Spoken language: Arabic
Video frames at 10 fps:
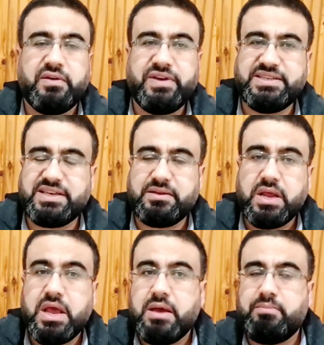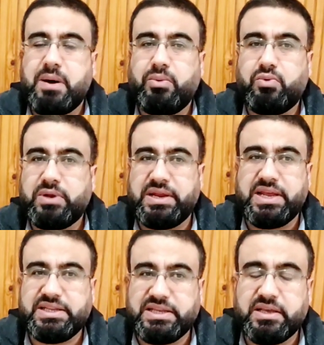فإذا مبروك
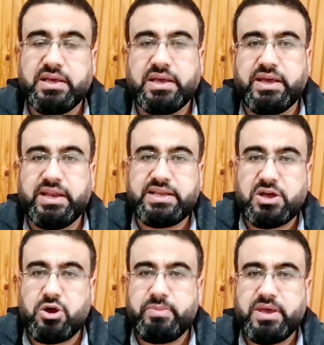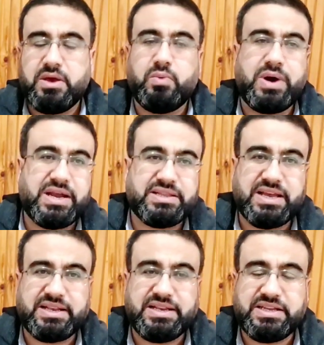لنادي آه، الكرامة وهارد
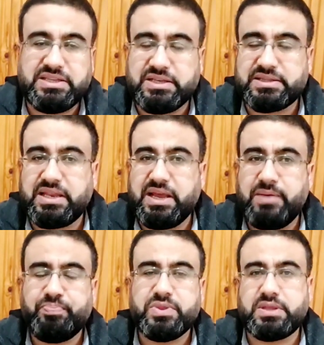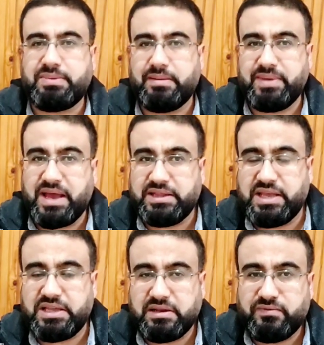لك لنادي الطليعة طبعا
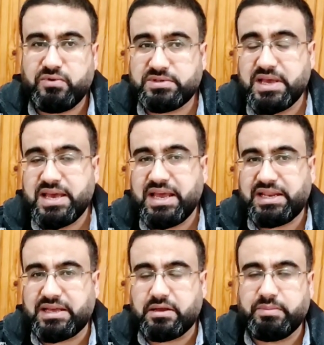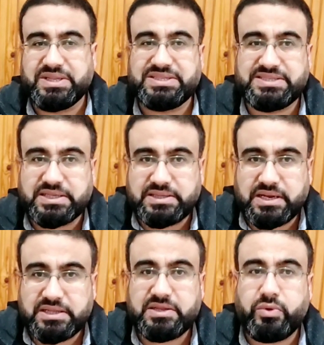بعد هذا الفوز الكرامة
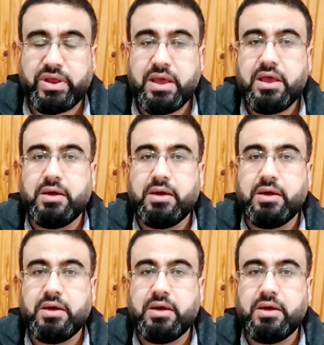تصدر الدوري